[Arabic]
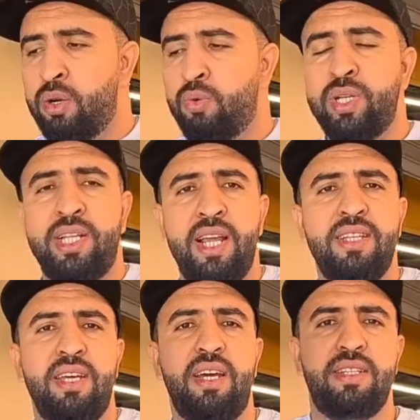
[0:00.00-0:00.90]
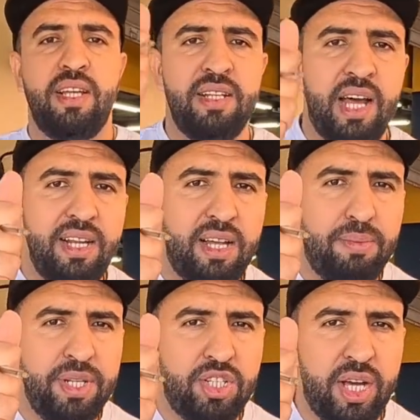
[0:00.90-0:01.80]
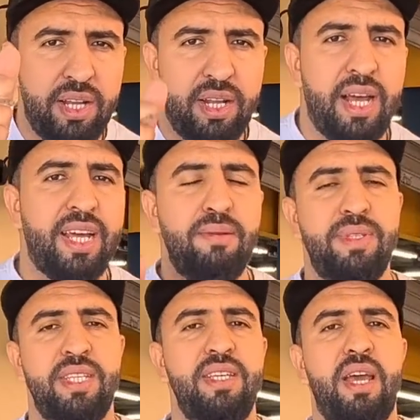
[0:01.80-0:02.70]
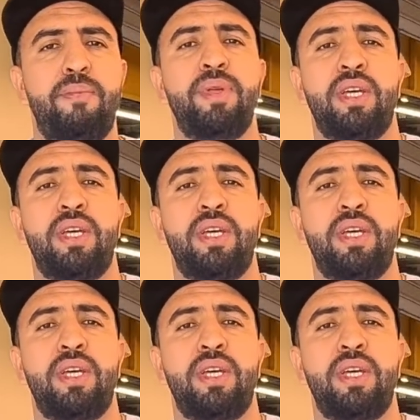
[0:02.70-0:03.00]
والثلاث حتى نهار الاربعاء ان شاء الله خمس ايام